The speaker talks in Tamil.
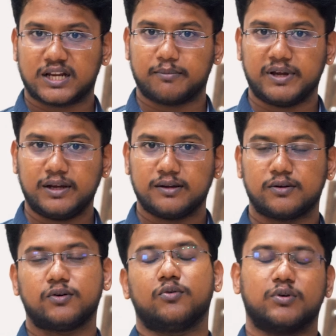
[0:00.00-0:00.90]
எல்லாமே
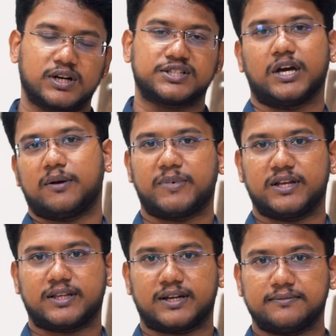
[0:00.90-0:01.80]
நான் ஷேர்
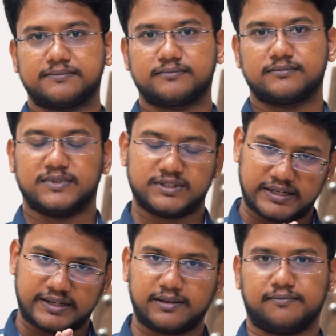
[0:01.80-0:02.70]
பண்ணித்தரேன்
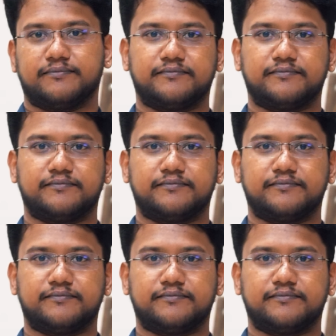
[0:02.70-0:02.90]
நன்றி